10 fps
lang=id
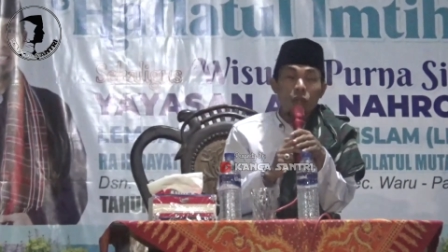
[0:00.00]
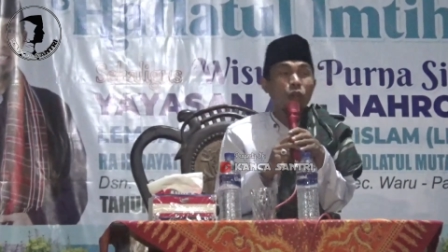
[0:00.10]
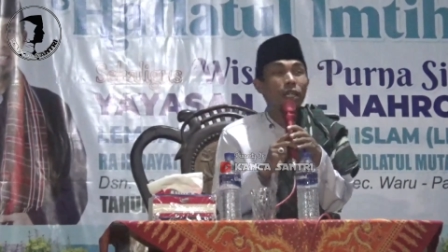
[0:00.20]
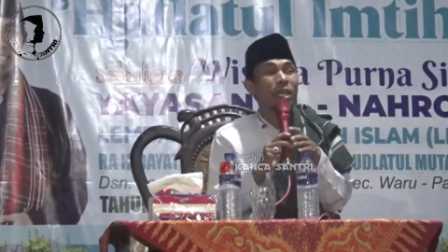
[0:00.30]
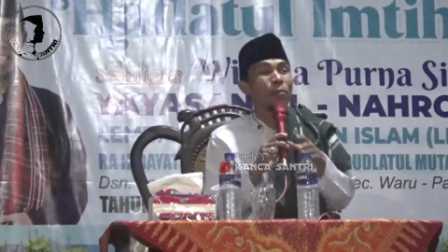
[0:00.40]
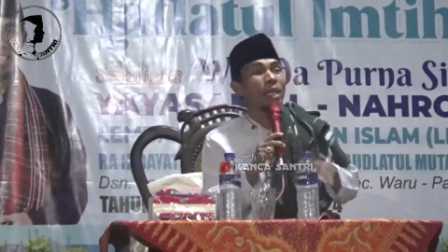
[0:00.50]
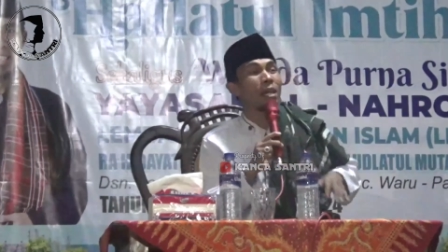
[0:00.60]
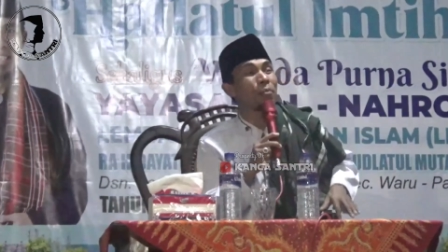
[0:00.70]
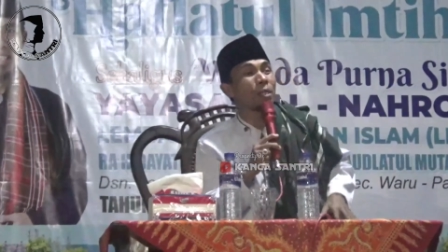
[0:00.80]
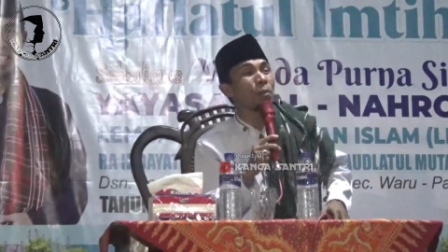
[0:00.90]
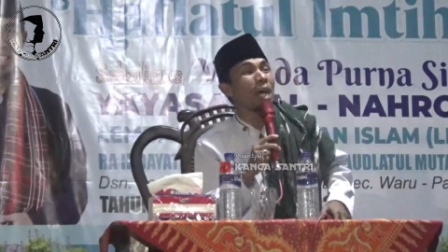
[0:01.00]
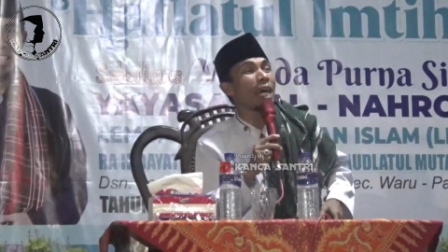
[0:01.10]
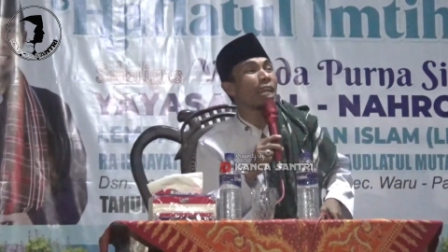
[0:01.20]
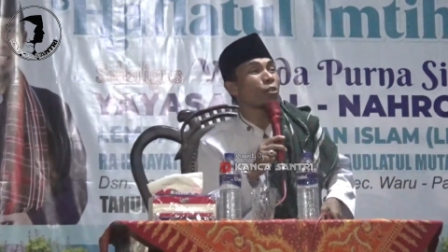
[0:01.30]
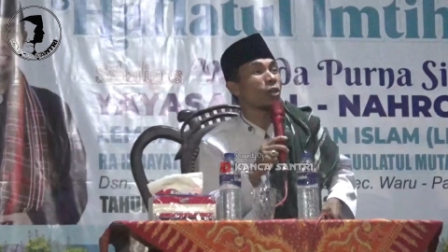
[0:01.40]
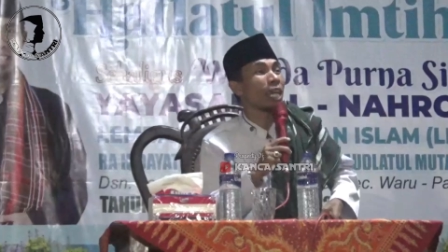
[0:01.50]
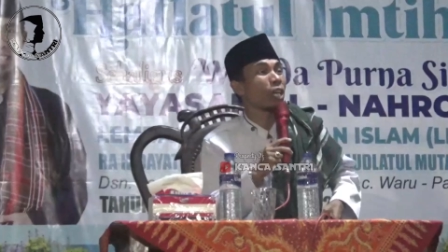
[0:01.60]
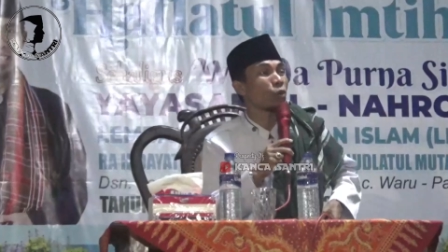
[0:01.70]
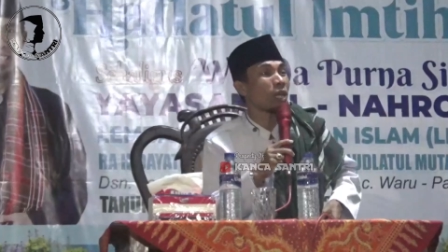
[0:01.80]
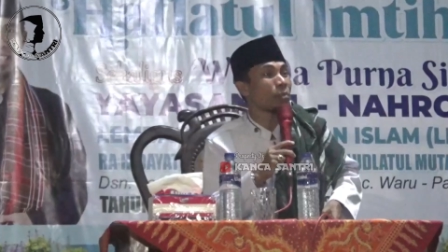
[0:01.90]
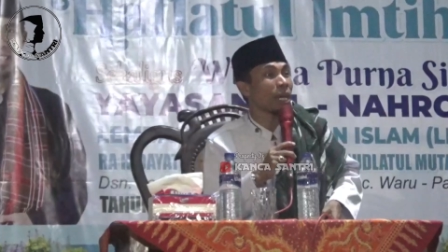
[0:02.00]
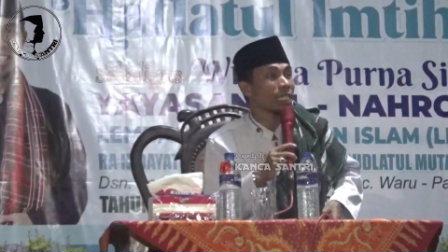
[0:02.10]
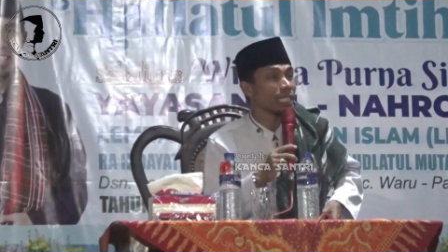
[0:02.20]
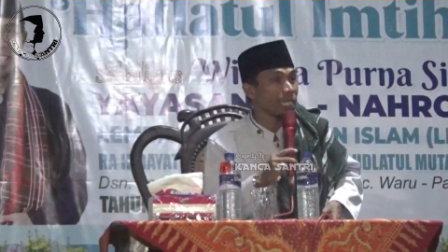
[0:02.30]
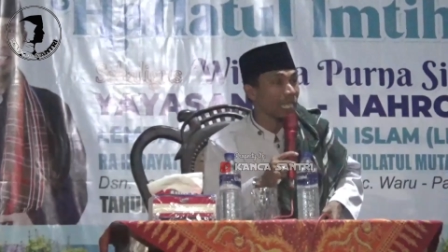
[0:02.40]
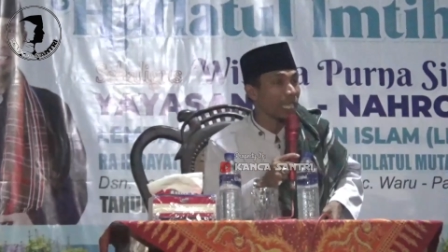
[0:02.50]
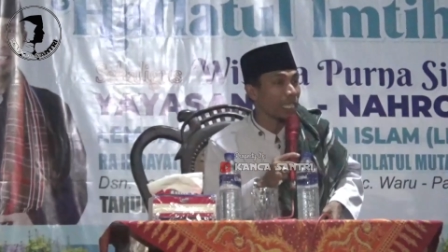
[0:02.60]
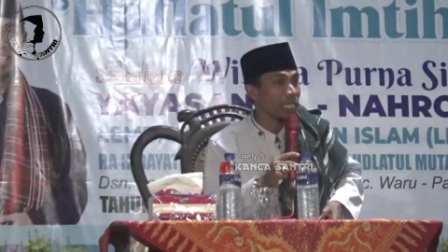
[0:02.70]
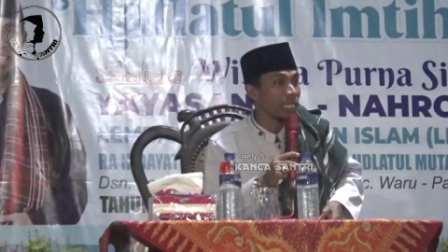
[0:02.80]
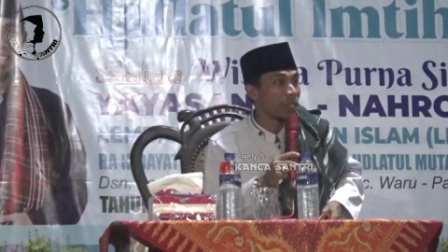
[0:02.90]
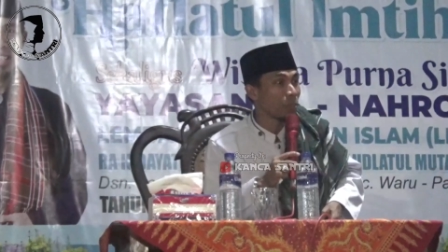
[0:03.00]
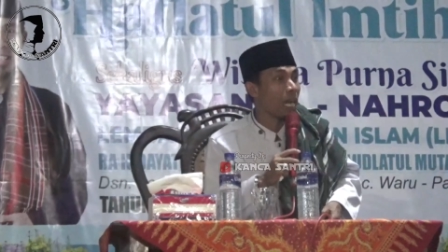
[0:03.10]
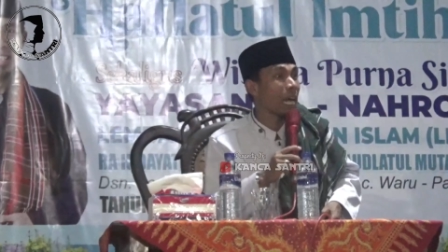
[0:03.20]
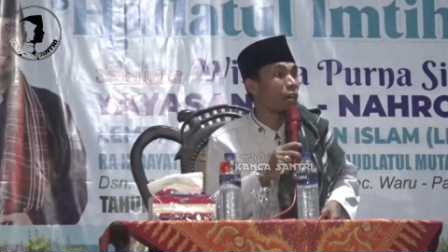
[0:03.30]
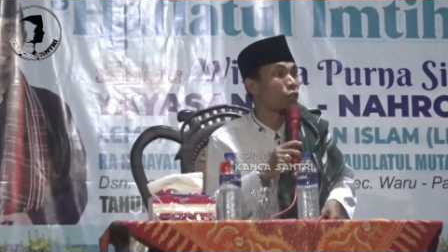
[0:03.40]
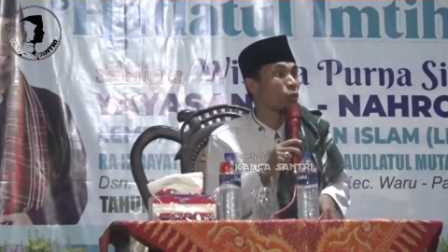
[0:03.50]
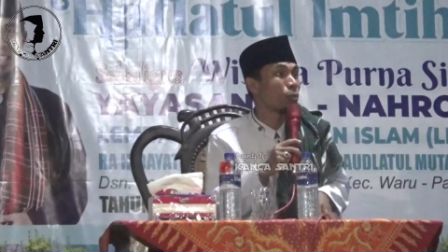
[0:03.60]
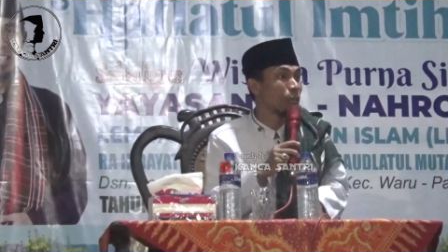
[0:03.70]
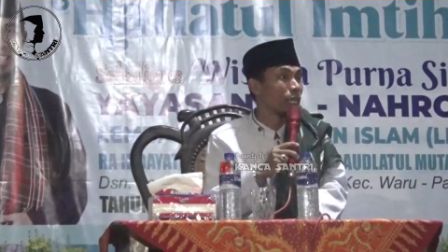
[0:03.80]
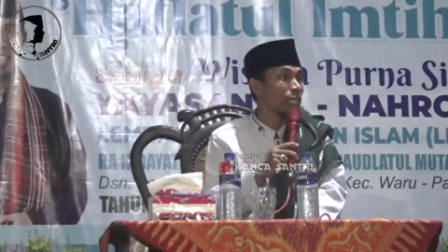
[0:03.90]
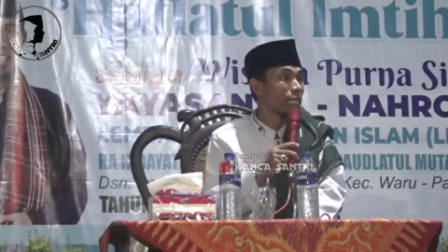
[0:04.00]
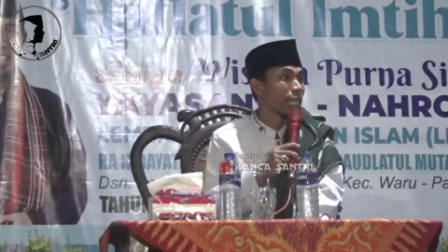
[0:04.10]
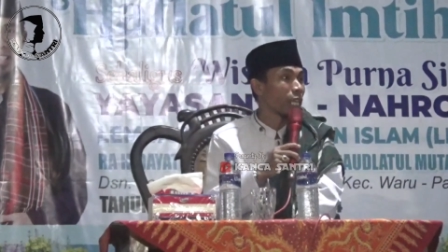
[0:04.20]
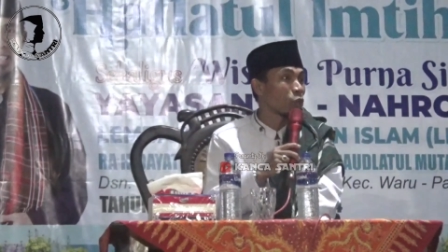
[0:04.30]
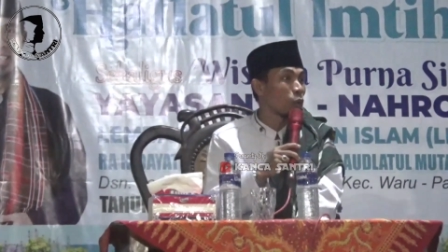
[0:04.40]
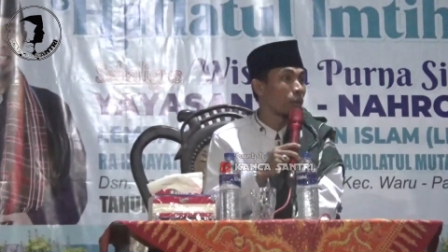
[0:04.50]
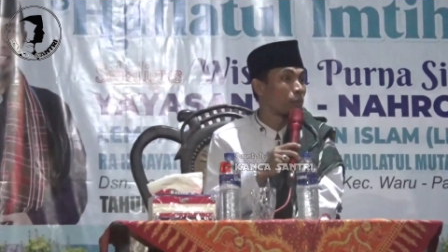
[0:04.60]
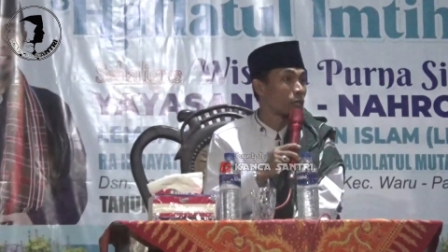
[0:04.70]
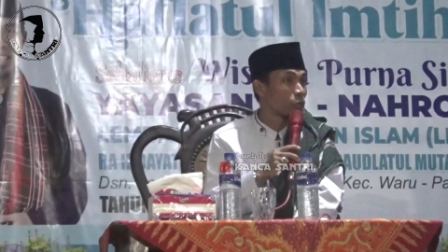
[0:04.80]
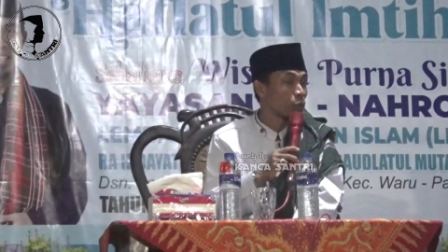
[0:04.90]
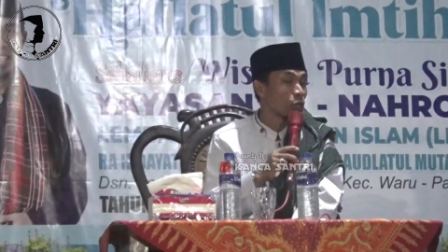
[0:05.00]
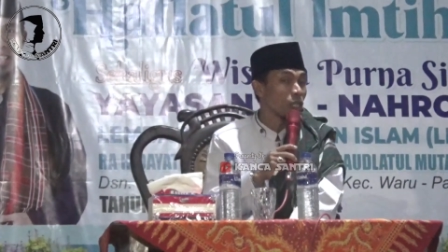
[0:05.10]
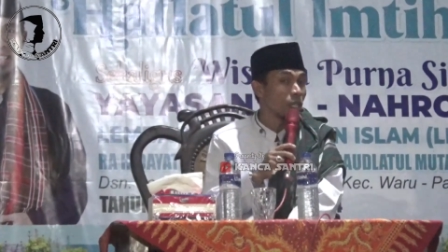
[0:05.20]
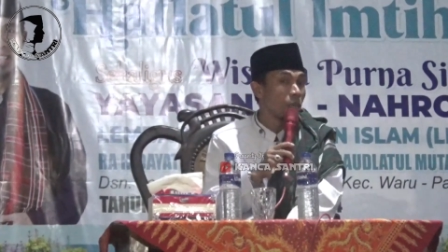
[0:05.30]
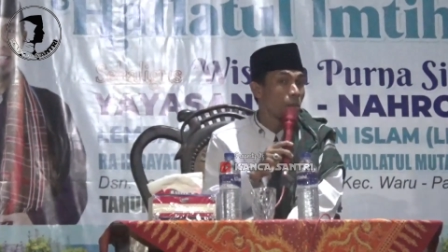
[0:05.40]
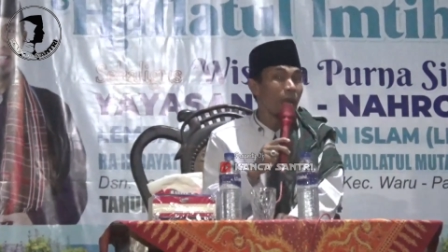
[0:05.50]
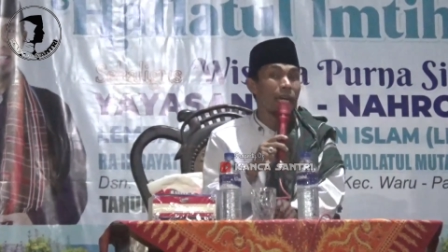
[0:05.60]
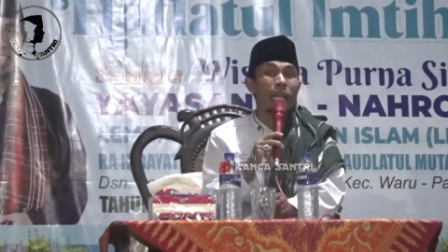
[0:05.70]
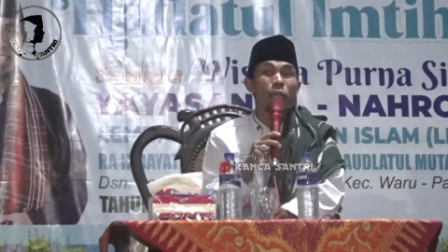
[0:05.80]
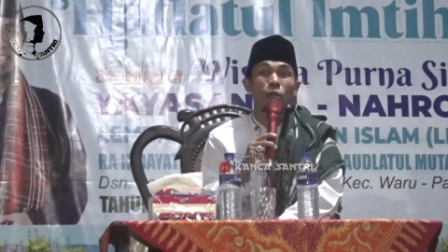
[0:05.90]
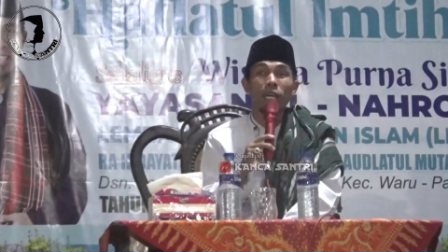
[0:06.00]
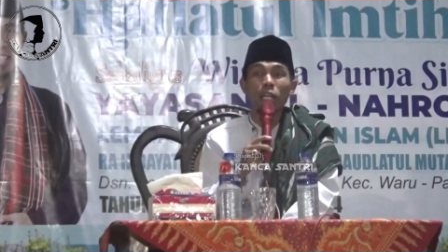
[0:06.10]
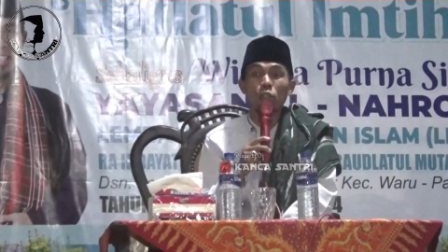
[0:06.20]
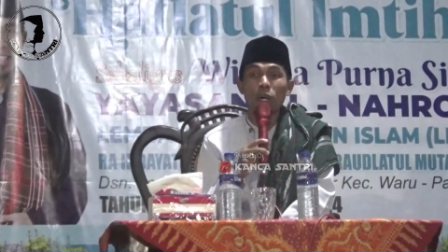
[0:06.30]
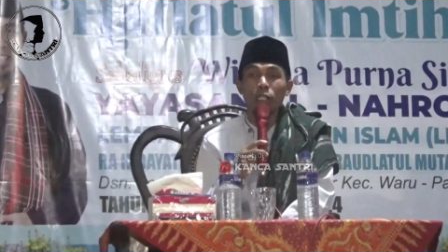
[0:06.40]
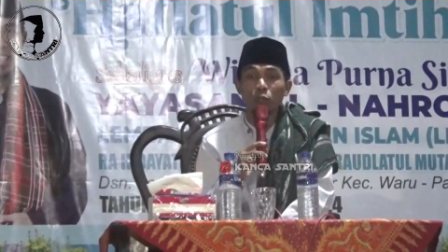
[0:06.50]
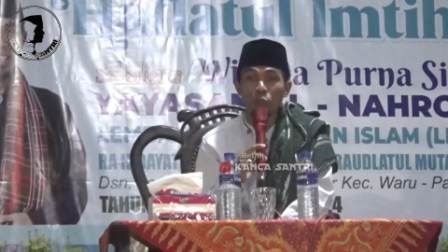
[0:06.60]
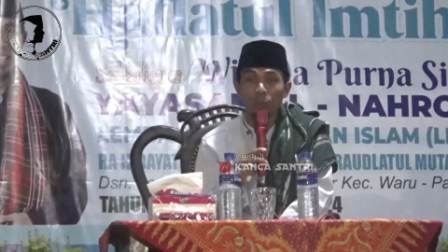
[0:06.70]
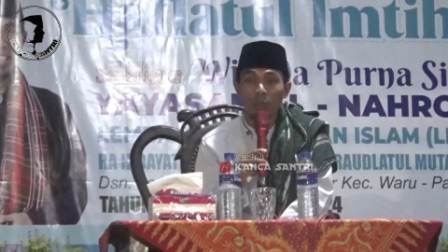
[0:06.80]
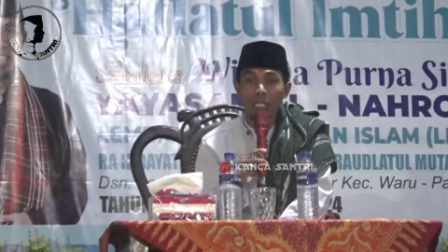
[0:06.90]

orang apa nabi pah alaku kelakuan maksiat hadirin pah aube dari kelakuan bagus pah ngelaku kelakuan